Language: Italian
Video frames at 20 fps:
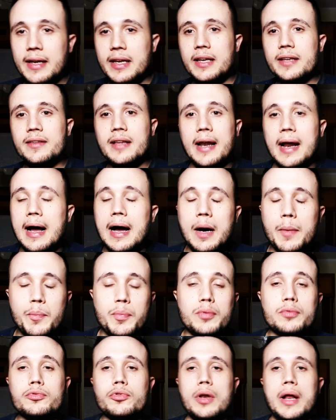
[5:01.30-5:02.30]
gli darà
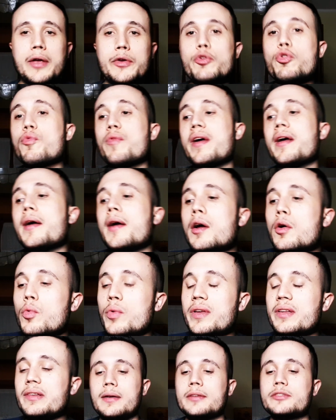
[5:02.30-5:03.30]
appunto la Juve.
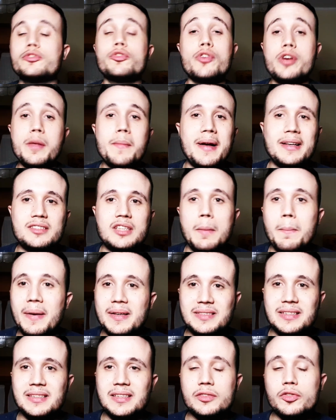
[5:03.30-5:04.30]
Quindi sono rimasto
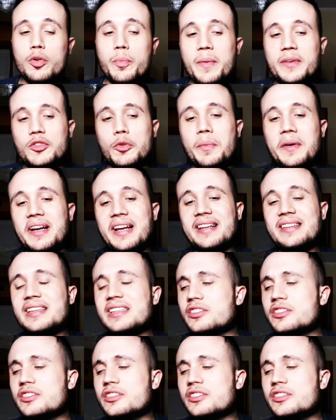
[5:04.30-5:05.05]
abbastanza sorpreso perché di